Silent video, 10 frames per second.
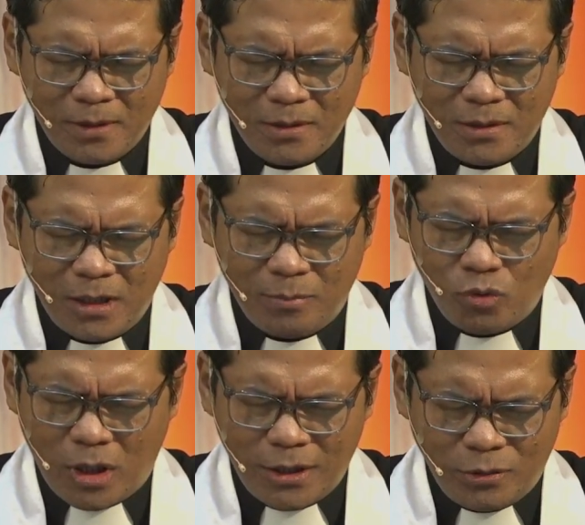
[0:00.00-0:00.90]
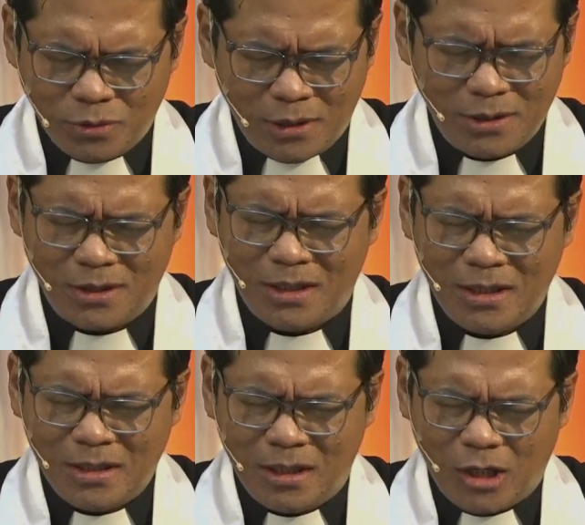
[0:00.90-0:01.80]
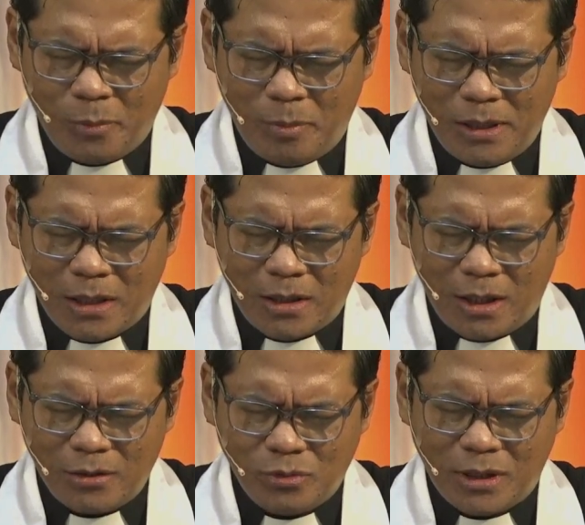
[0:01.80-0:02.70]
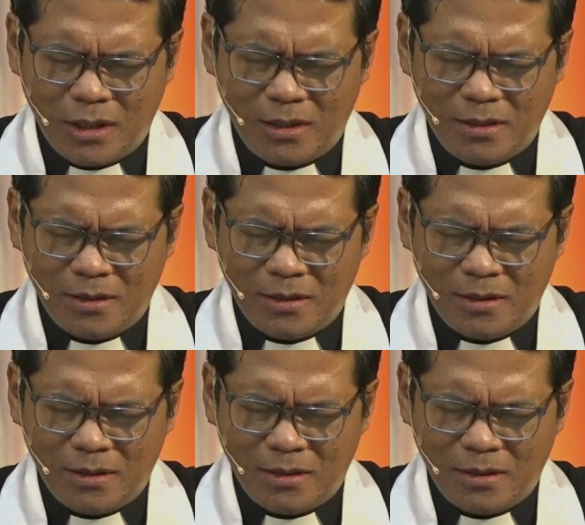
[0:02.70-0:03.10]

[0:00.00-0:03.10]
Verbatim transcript: Dan bukan itu saja, engkau memberikan anugerah,